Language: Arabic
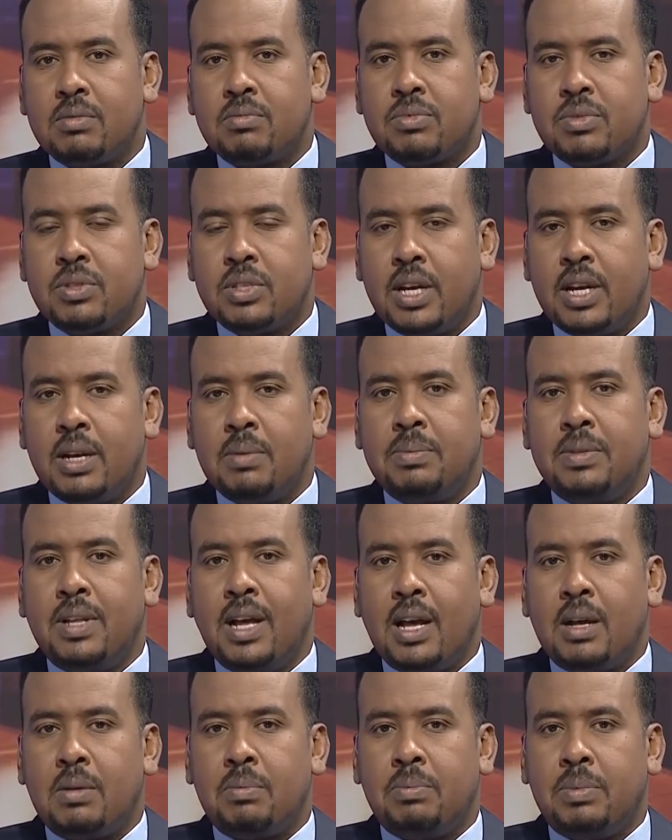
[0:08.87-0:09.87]

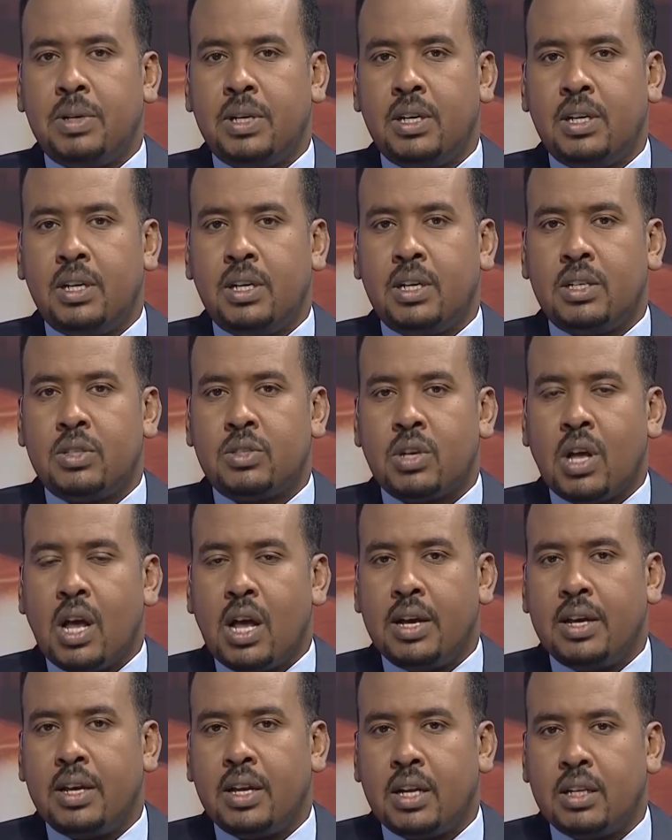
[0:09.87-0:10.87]
سنبدا
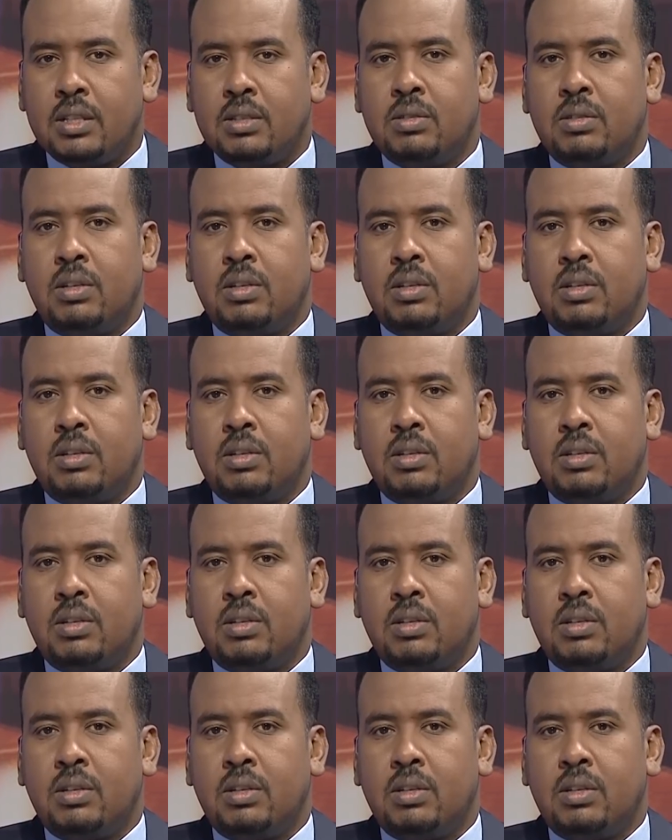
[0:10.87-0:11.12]
بظاهره